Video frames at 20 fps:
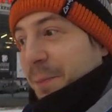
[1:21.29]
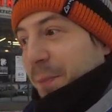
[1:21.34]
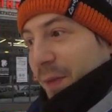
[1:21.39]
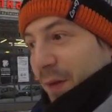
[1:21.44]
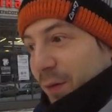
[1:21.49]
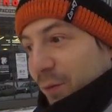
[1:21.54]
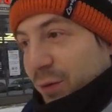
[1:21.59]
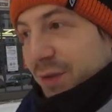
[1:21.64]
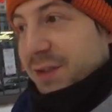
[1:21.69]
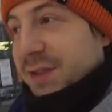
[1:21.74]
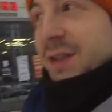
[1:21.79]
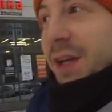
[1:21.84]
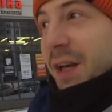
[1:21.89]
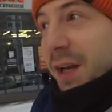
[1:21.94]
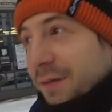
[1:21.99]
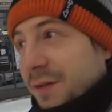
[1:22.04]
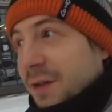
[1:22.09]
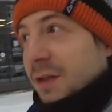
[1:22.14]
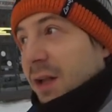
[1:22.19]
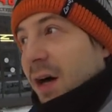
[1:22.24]
Вот с
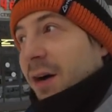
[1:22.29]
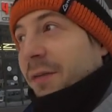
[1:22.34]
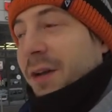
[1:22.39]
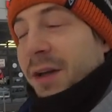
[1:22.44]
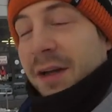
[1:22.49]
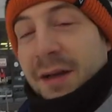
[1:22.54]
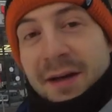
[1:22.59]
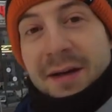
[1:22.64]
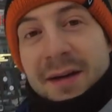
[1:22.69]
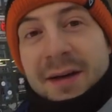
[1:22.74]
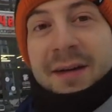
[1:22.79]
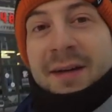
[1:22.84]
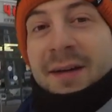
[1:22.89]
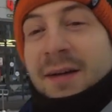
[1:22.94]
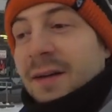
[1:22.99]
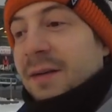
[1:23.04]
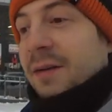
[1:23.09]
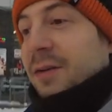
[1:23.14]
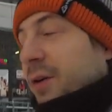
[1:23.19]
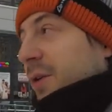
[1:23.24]
деревни Лаврики.
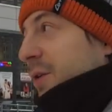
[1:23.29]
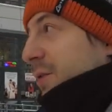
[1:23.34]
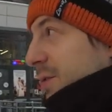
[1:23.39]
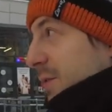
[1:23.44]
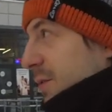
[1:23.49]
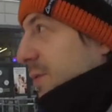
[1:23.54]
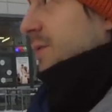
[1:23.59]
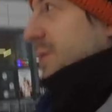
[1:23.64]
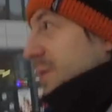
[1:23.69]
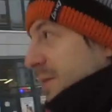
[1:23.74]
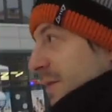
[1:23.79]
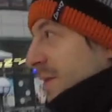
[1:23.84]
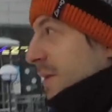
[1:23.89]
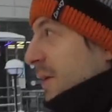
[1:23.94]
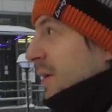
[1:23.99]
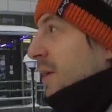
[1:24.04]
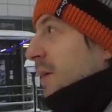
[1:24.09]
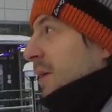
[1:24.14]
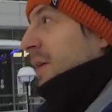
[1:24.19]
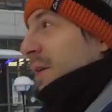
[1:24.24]
Говорит,
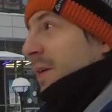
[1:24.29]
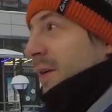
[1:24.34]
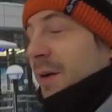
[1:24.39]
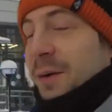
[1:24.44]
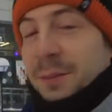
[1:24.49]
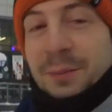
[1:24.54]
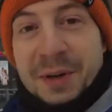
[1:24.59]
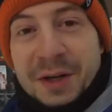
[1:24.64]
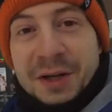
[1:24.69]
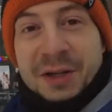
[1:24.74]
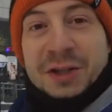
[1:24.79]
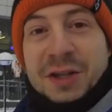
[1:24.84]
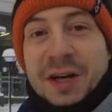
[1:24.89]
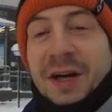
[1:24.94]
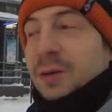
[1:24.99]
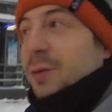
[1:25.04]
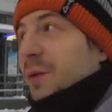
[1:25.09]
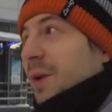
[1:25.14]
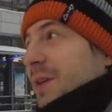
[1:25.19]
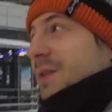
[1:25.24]

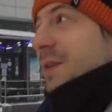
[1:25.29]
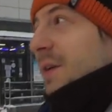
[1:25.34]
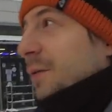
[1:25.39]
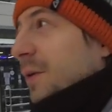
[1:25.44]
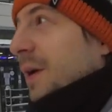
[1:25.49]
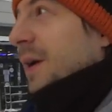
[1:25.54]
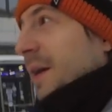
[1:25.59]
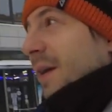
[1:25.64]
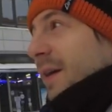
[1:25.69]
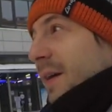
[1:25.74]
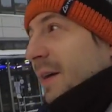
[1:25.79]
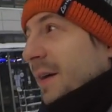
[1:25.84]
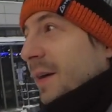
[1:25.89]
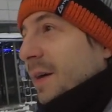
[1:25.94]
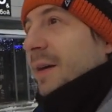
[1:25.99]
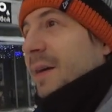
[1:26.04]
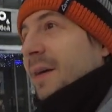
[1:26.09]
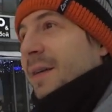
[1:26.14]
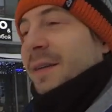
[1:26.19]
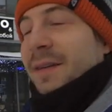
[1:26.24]
приезжай, у нас авария,
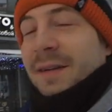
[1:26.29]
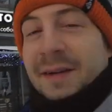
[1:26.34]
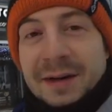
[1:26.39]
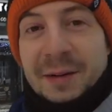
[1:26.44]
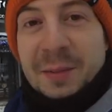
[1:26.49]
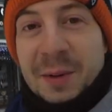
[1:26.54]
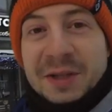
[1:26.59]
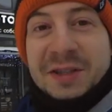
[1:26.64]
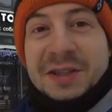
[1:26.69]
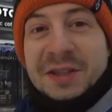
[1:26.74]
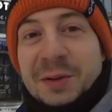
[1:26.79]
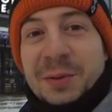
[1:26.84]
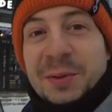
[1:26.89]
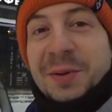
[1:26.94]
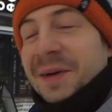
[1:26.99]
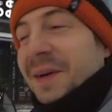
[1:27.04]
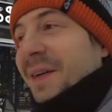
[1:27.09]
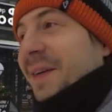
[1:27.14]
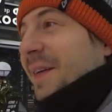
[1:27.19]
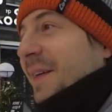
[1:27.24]

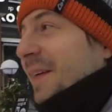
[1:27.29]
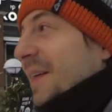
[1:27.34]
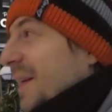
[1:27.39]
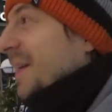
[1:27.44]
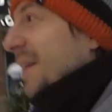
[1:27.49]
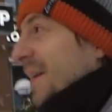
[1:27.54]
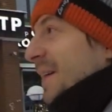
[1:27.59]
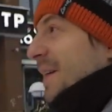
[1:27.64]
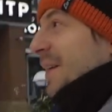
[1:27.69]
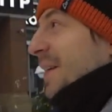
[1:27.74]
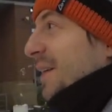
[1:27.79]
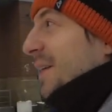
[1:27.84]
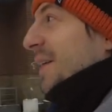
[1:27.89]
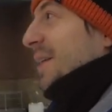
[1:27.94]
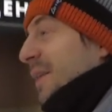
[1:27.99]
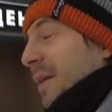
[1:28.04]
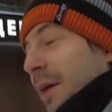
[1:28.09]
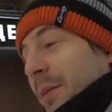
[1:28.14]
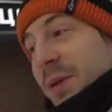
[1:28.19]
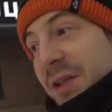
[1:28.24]
ремонтируй.
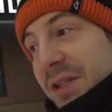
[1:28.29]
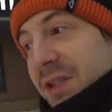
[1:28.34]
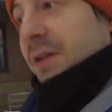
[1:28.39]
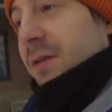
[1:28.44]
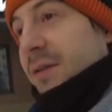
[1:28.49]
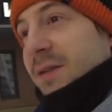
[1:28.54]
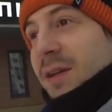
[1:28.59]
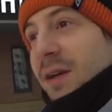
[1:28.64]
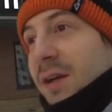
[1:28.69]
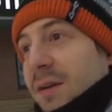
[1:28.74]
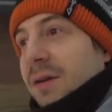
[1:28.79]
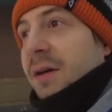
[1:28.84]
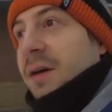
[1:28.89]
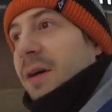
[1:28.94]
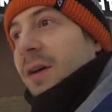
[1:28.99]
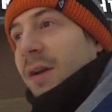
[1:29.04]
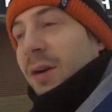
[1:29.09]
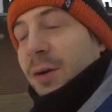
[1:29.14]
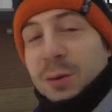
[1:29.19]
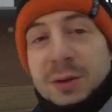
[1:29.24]
Объяснил цены,
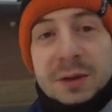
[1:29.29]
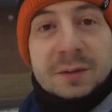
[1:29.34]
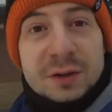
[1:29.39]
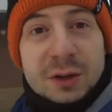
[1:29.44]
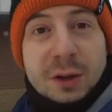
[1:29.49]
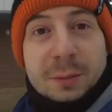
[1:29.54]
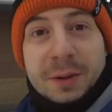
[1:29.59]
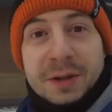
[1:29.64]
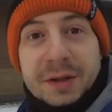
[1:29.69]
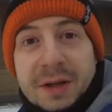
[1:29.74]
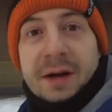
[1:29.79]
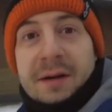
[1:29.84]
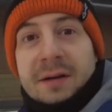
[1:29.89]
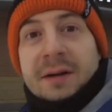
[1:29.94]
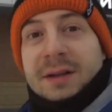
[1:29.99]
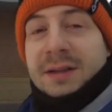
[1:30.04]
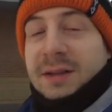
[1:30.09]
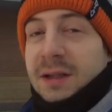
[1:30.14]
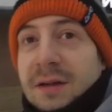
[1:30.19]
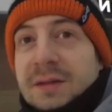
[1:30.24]
людям все
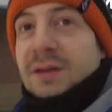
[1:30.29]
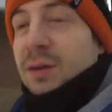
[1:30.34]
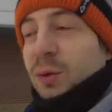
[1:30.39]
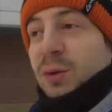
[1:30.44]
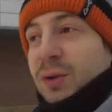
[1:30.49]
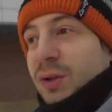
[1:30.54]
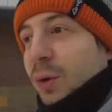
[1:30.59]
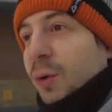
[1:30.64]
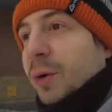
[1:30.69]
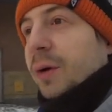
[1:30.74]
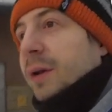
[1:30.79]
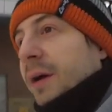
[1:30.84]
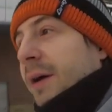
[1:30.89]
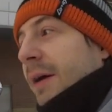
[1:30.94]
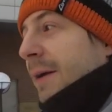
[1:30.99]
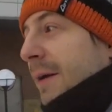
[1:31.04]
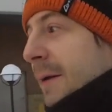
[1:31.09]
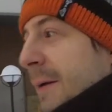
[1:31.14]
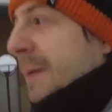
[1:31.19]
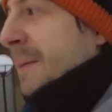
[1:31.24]
понравилось, всех все устроило.
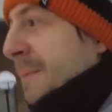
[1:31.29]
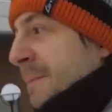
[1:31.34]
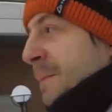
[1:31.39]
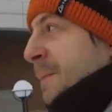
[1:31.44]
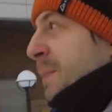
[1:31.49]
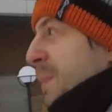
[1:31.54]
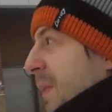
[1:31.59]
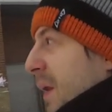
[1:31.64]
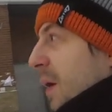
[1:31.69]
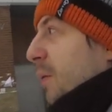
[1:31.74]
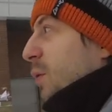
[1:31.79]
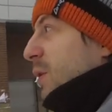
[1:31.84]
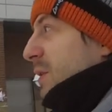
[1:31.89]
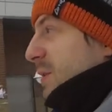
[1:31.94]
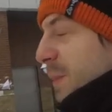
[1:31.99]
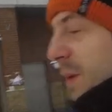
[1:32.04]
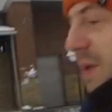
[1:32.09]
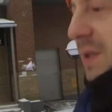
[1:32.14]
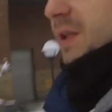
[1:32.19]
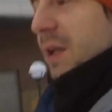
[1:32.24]
Ну вот,
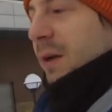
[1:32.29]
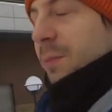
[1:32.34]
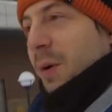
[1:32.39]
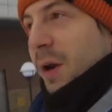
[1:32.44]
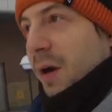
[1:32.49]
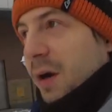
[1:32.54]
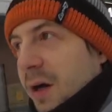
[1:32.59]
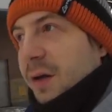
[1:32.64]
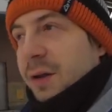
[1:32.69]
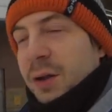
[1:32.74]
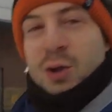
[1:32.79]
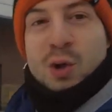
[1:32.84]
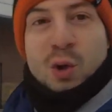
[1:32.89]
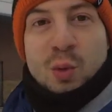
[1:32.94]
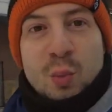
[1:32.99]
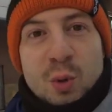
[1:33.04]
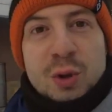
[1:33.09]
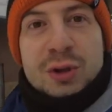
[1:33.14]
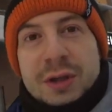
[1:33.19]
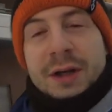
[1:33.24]
спросили про
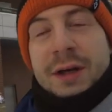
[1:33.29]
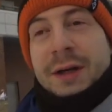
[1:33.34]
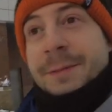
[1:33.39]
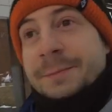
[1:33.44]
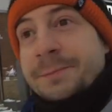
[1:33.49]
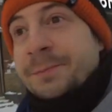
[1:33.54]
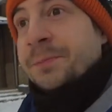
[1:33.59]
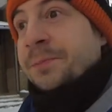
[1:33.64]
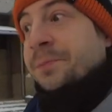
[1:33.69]
карточку, можно ли.